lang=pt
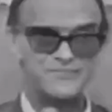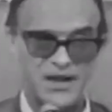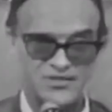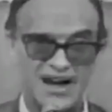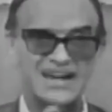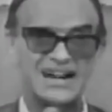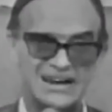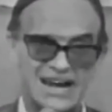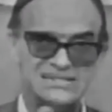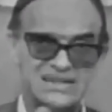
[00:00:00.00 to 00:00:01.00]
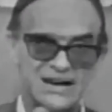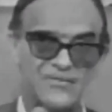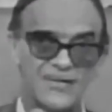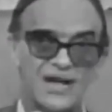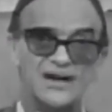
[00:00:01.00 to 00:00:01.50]
respeito à
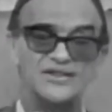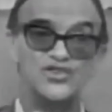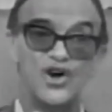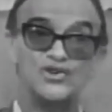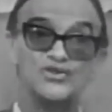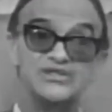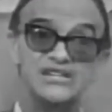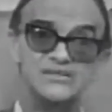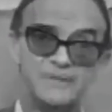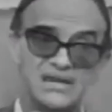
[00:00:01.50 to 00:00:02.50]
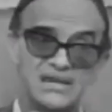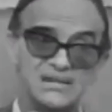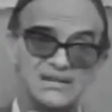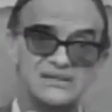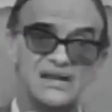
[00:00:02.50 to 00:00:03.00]
reencarnação, nós, os
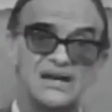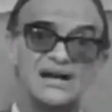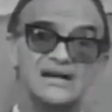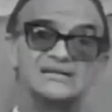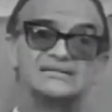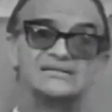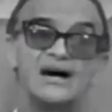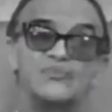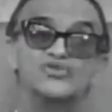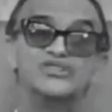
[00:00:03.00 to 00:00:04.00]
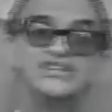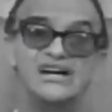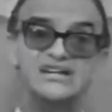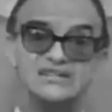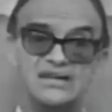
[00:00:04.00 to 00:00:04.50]
espíritas, estamos
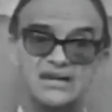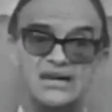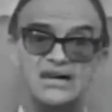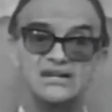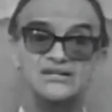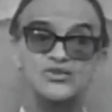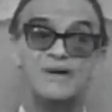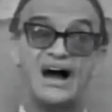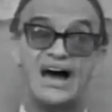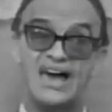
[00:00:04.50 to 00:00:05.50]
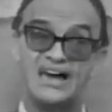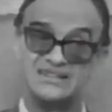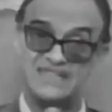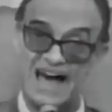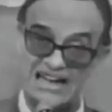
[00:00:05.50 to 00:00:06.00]
diante de uma
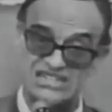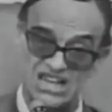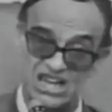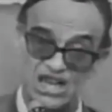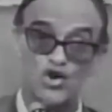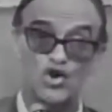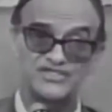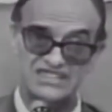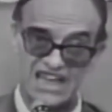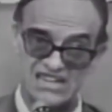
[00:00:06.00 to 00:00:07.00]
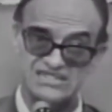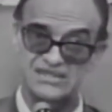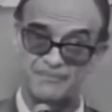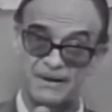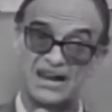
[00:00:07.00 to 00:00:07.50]
realidade
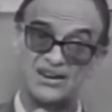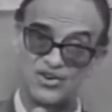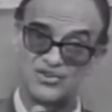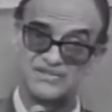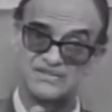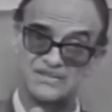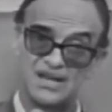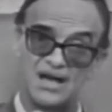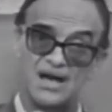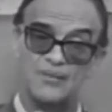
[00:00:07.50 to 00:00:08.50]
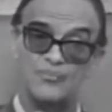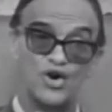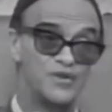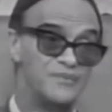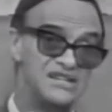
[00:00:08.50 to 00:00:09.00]
inconteste para nós.
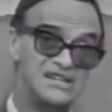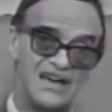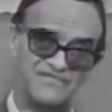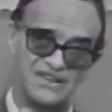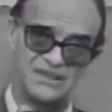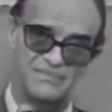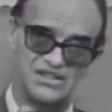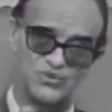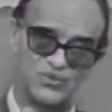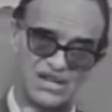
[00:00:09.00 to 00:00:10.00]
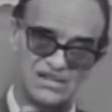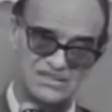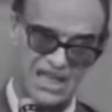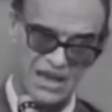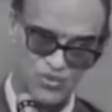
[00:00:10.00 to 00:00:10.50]
Normalmente, na vida
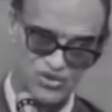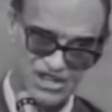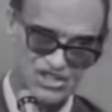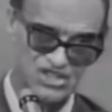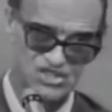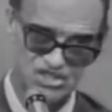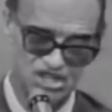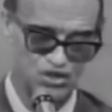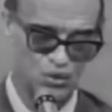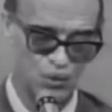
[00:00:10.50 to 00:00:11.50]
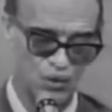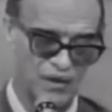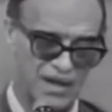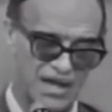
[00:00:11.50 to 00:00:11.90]
mediúnica, temos assistido,